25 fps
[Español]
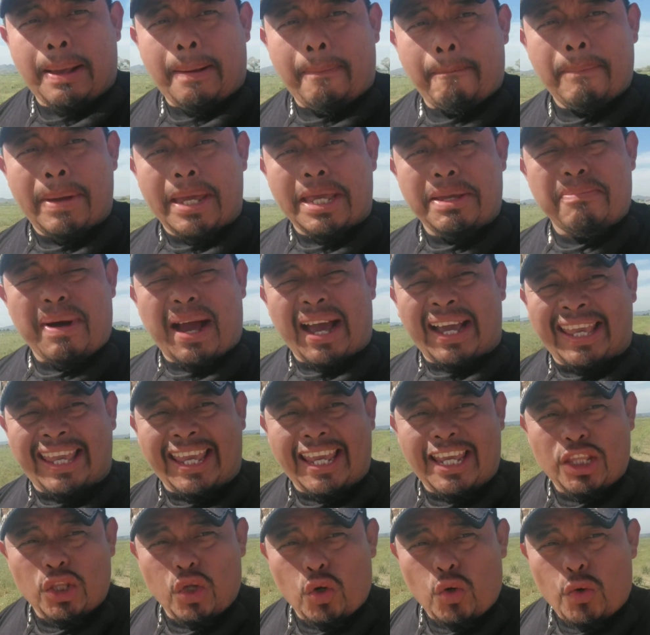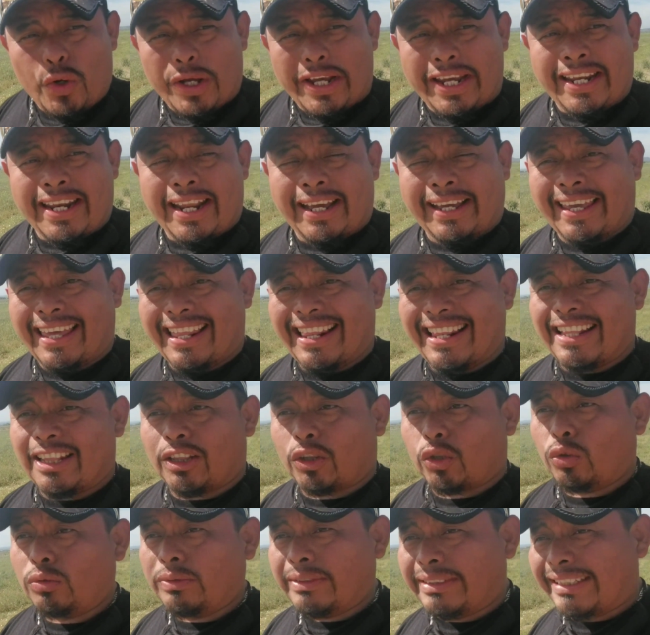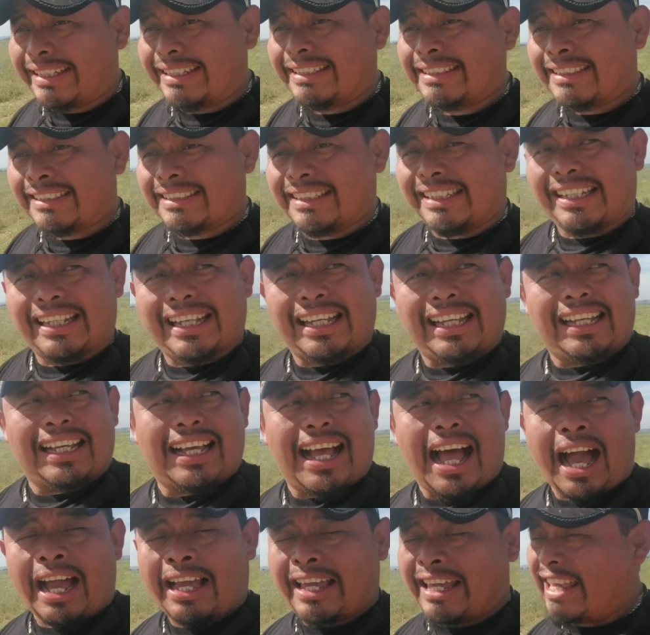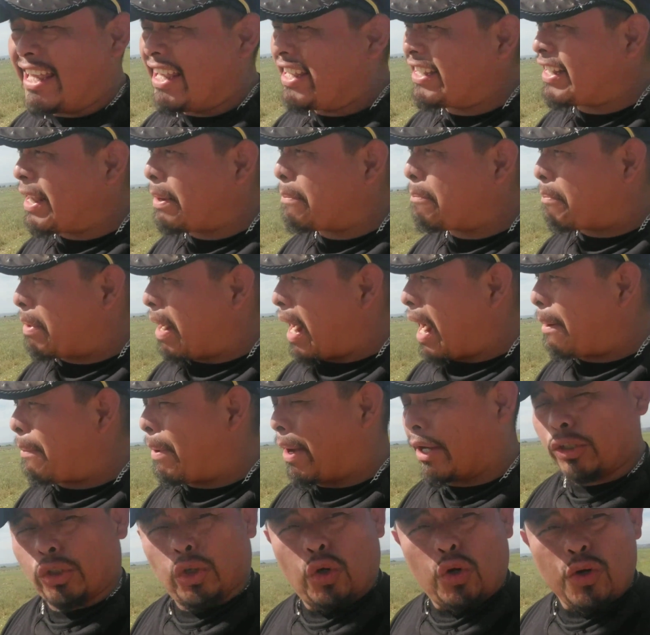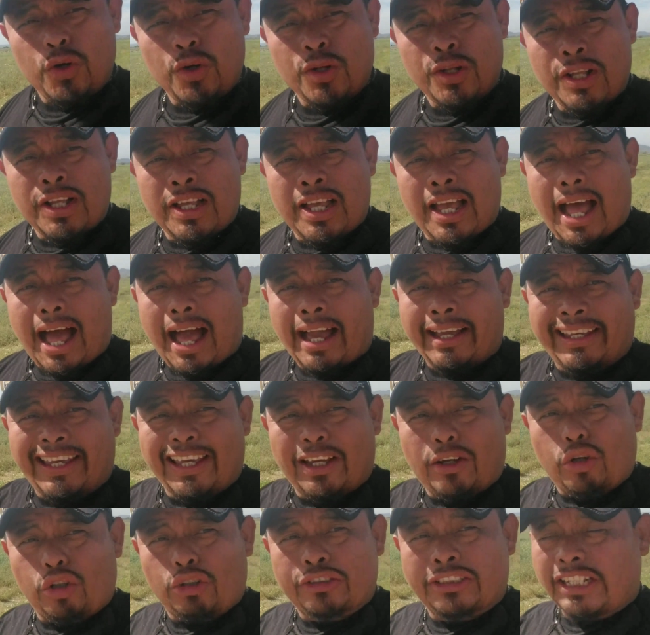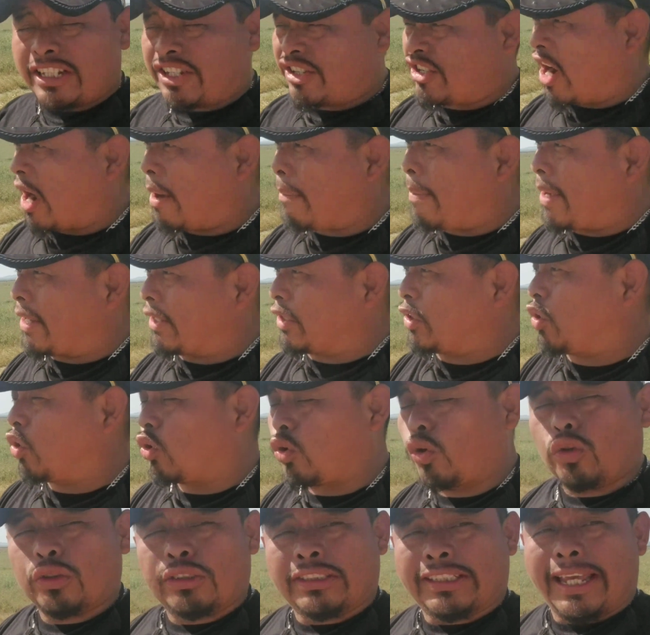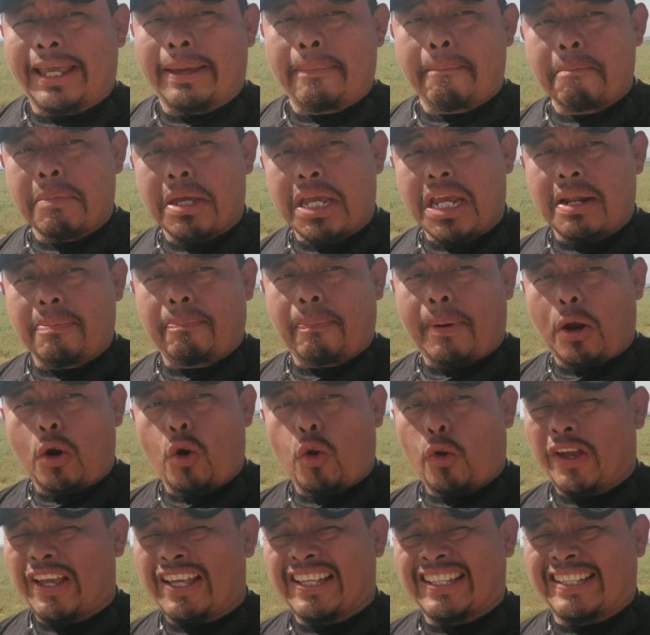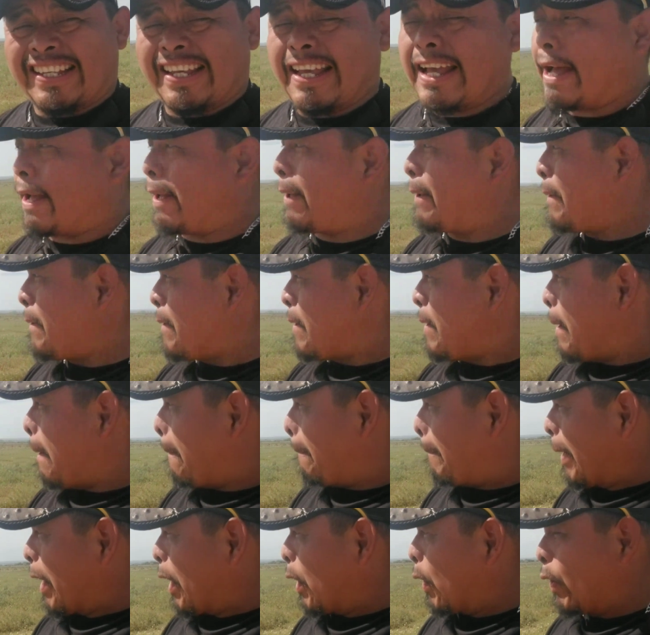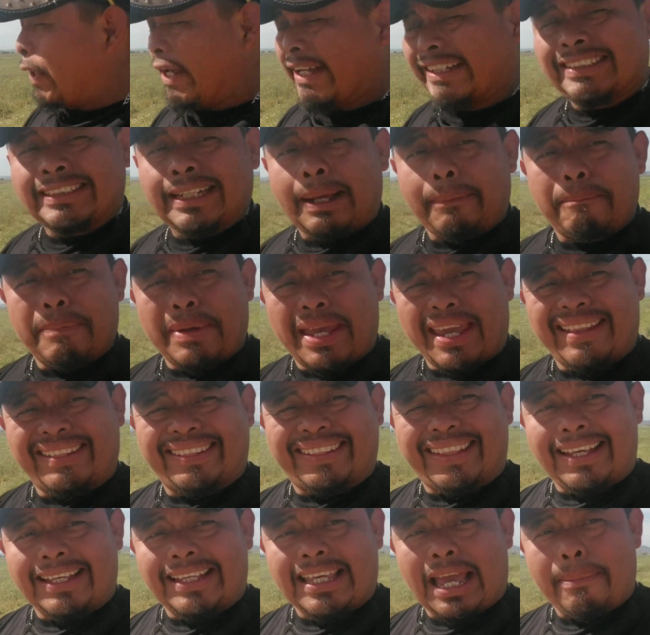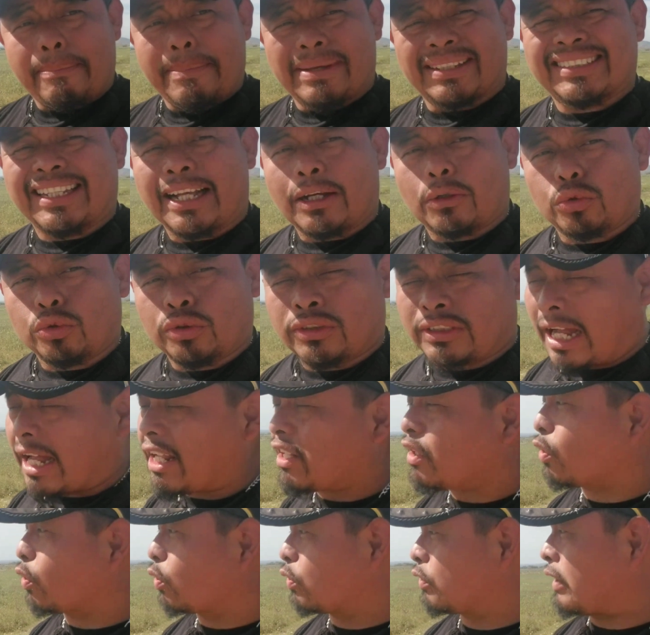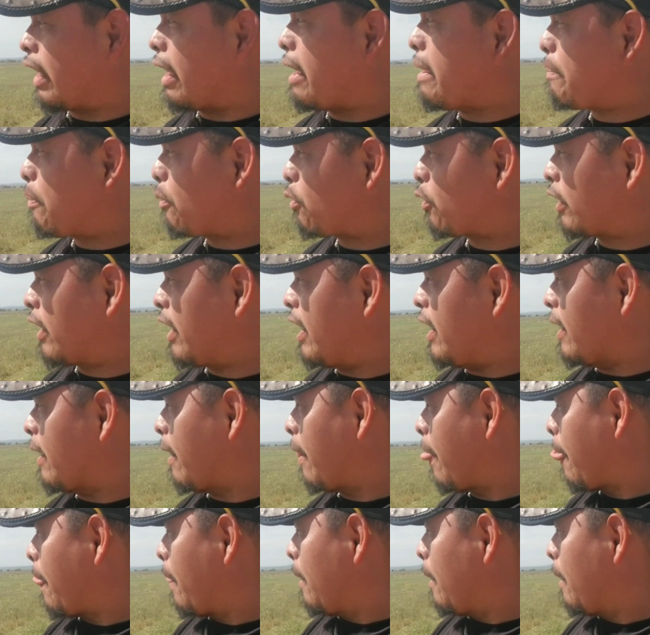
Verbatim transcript: Me imagino en aquel entonces aquí sembraban, ¿no? Aquí cosechaban, yo no sé, mil para lo que sea. Pero este ambiente ya me está gustando, ¿sabe por qué?